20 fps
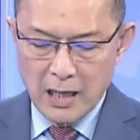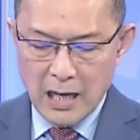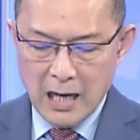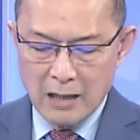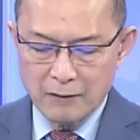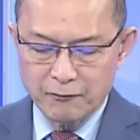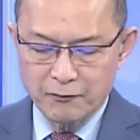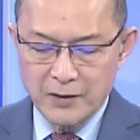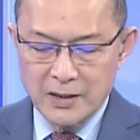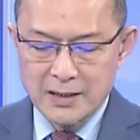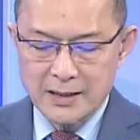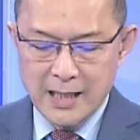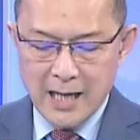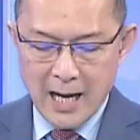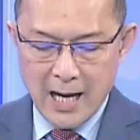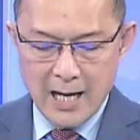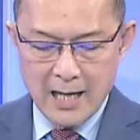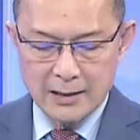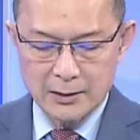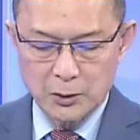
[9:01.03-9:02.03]

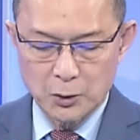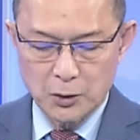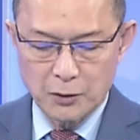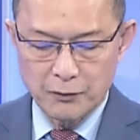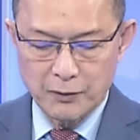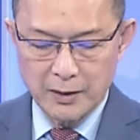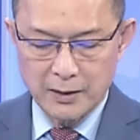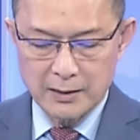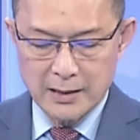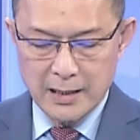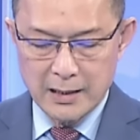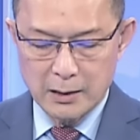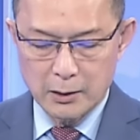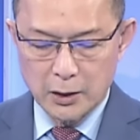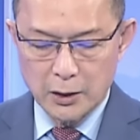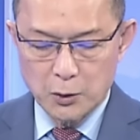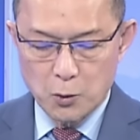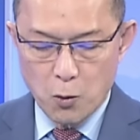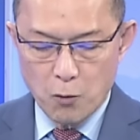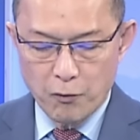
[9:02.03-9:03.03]
Avdiivka, thưa quý vị. Đây,
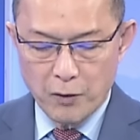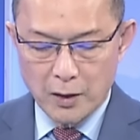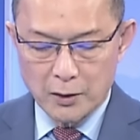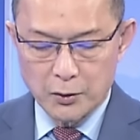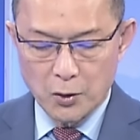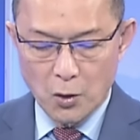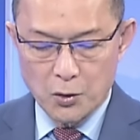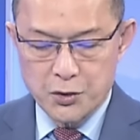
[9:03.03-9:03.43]
cái khu vực nhỏ